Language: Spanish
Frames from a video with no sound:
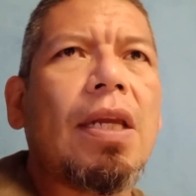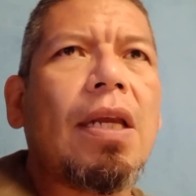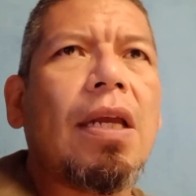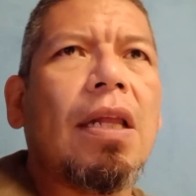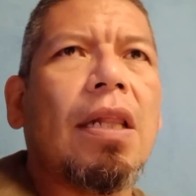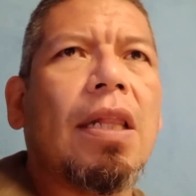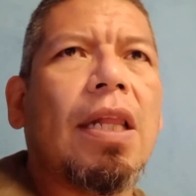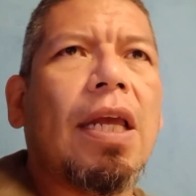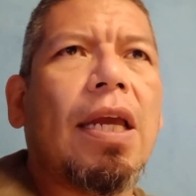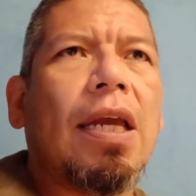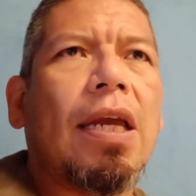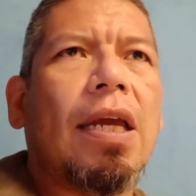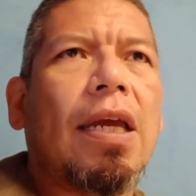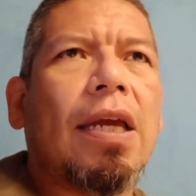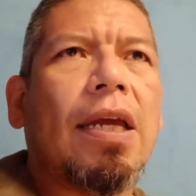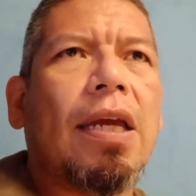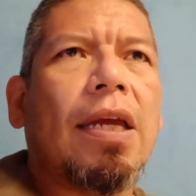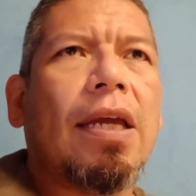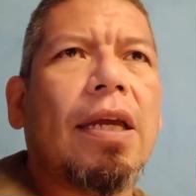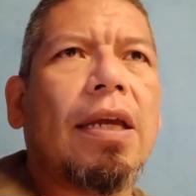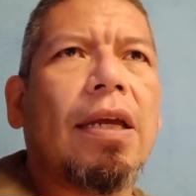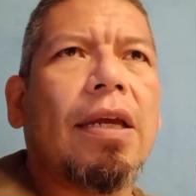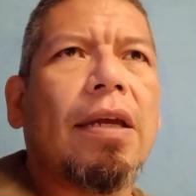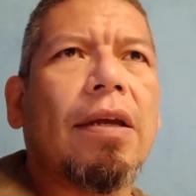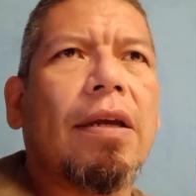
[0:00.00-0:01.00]

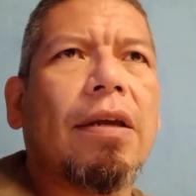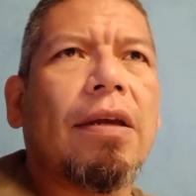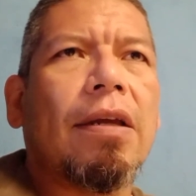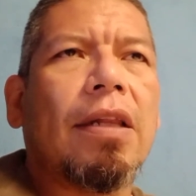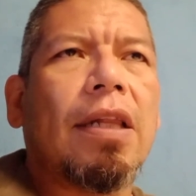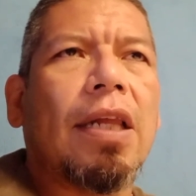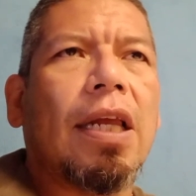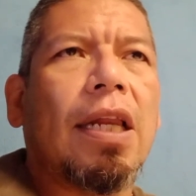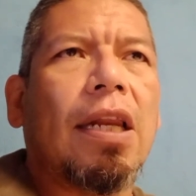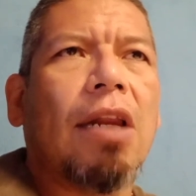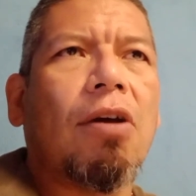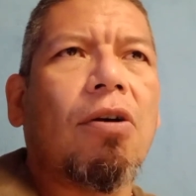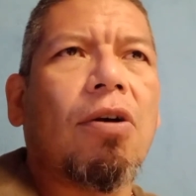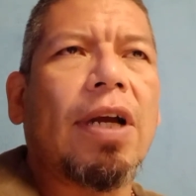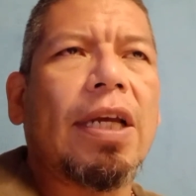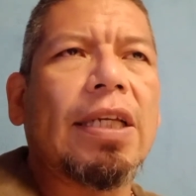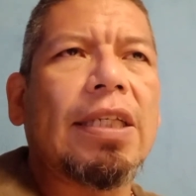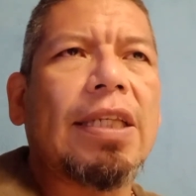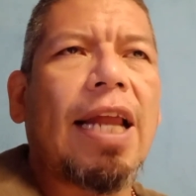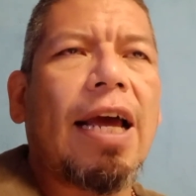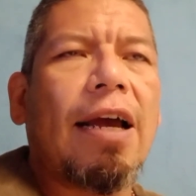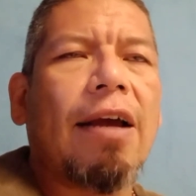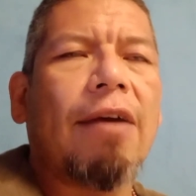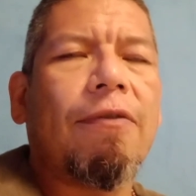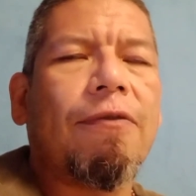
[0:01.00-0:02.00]
de, lo que es
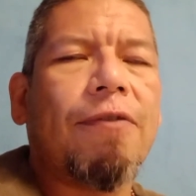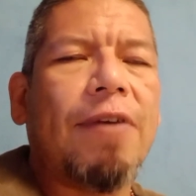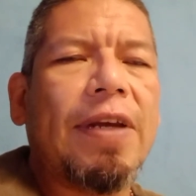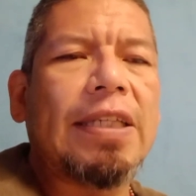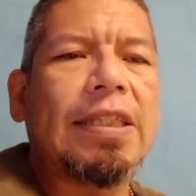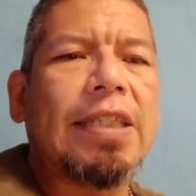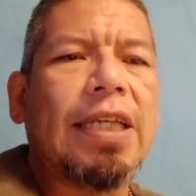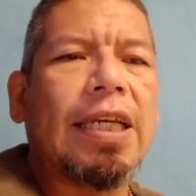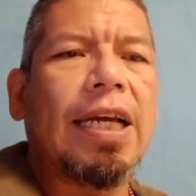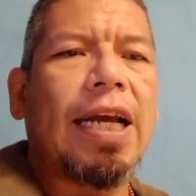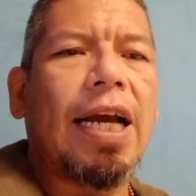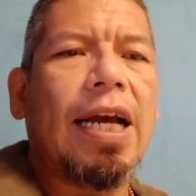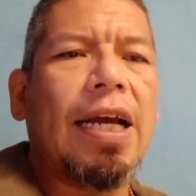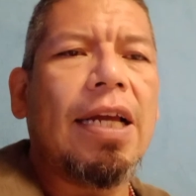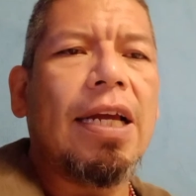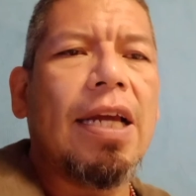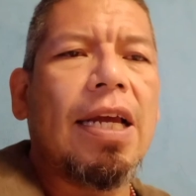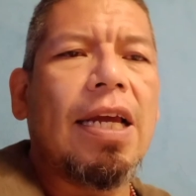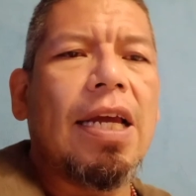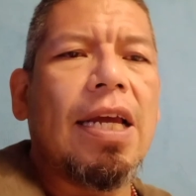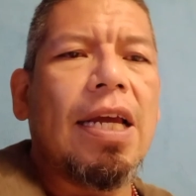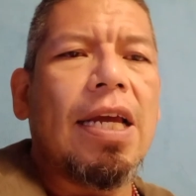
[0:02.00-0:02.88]
la física,